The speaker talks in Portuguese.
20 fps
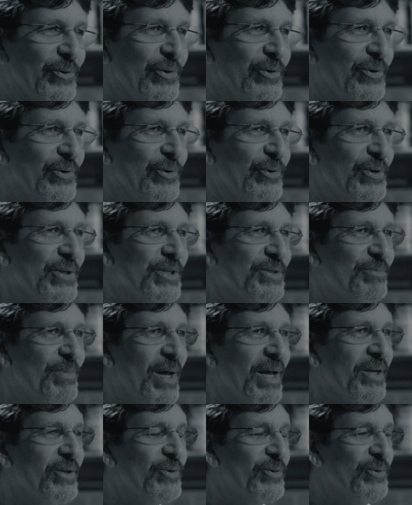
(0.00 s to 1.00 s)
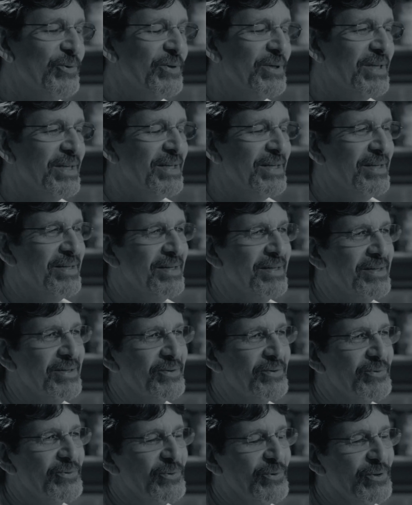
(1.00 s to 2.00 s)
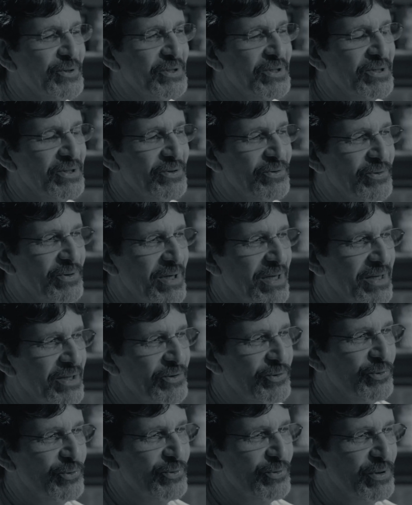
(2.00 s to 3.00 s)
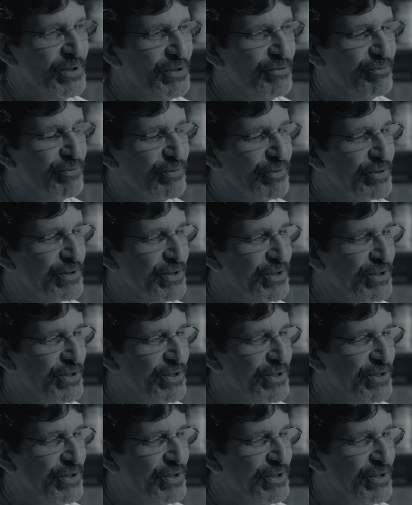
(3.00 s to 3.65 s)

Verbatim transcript: Luiz Berto conta num livro que